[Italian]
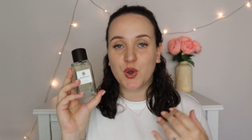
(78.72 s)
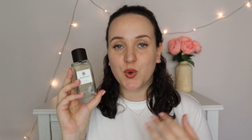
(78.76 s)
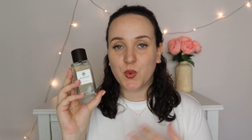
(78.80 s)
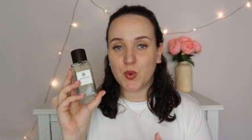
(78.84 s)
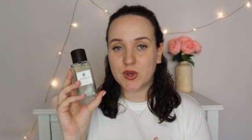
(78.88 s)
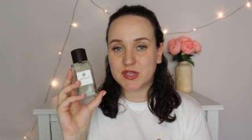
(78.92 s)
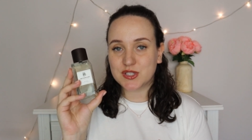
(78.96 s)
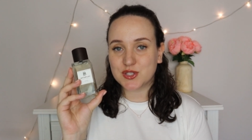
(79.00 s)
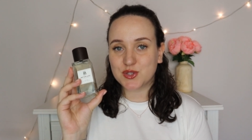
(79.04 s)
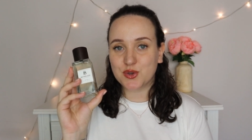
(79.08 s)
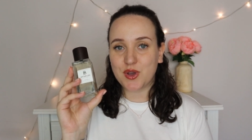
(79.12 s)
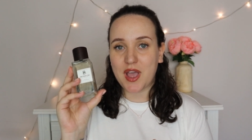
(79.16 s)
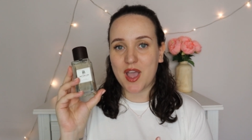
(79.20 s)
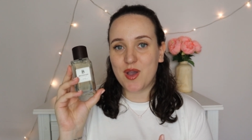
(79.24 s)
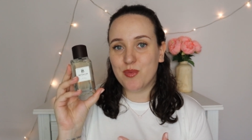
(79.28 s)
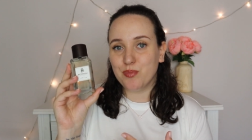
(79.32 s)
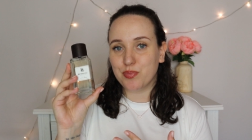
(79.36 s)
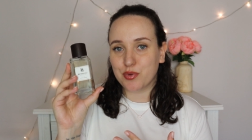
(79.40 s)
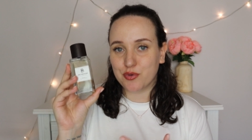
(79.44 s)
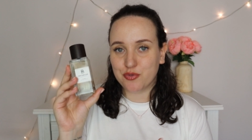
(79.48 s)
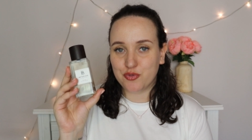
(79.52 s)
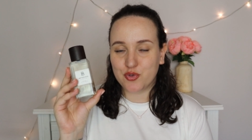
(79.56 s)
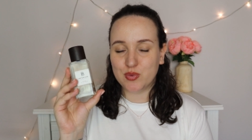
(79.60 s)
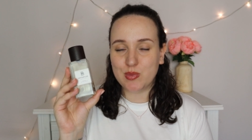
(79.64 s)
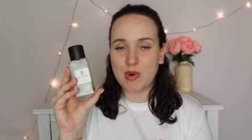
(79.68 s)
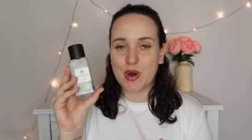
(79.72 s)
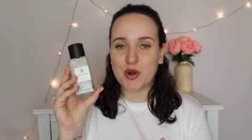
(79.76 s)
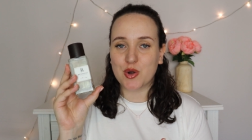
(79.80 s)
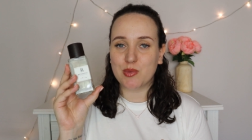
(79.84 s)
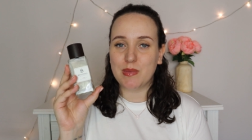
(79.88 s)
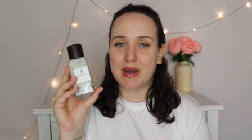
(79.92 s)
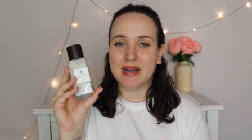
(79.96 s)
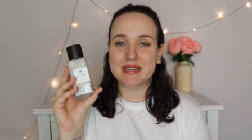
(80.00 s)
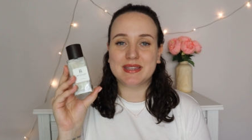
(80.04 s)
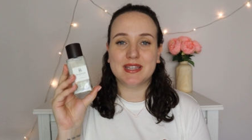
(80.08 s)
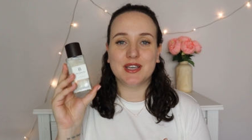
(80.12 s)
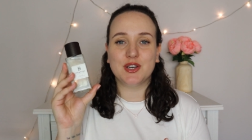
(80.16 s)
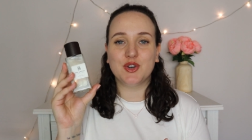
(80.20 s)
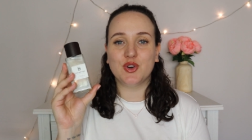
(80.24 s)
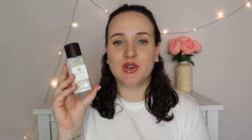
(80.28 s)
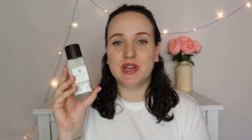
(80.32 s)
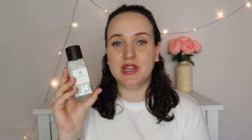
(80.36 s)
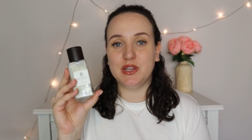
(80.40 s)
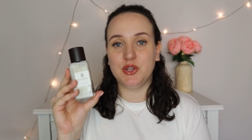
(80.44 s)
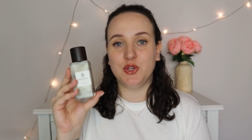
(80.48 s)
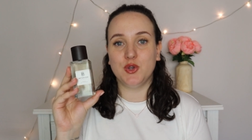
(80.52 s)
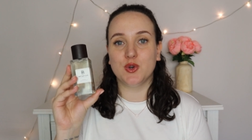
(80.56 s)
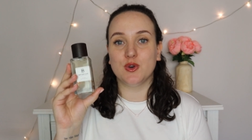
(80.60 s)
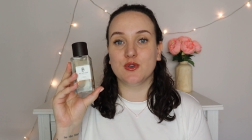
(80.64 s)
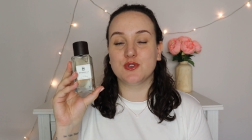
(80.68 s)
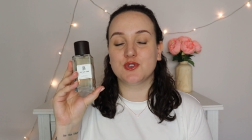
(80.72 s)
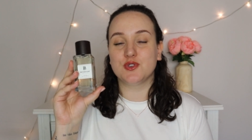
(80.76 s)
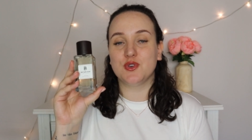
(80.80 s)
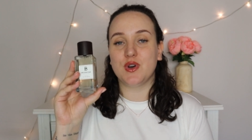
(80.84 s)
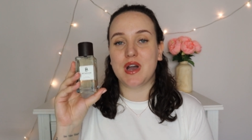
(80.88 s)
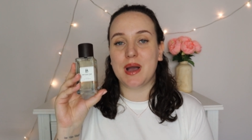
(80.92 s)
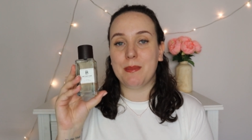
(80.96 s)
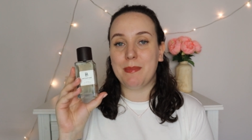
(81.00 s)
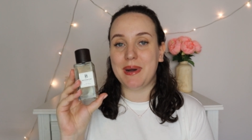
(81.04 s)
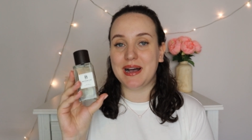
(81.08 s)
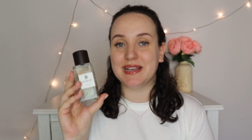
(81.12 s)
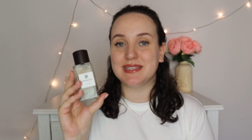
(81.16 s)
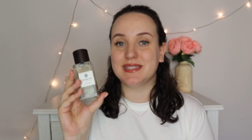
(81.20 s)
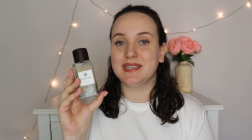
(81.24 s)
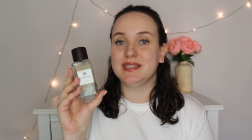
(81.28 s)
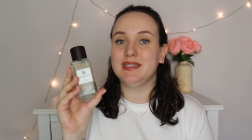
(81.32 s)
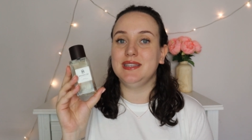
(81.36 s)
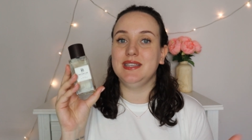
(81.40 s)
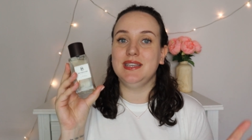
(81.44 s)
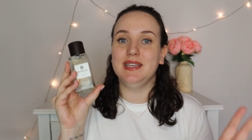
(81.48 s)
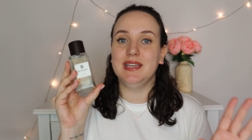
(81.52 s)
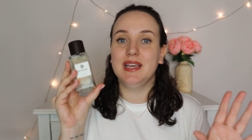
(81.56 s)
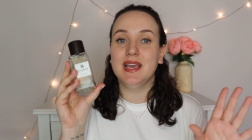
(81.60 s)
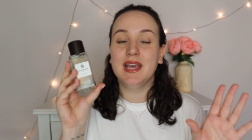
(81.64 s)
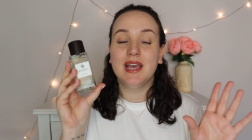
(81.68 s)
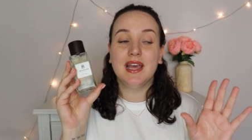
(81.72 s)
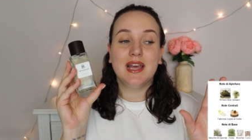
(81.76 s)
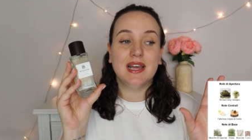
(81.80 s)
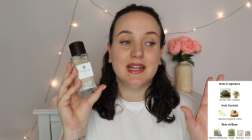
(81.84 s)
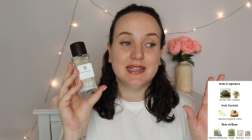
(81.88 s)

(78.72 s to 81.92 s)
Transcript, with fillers: Questo è un profumo aromatico legnoso a base di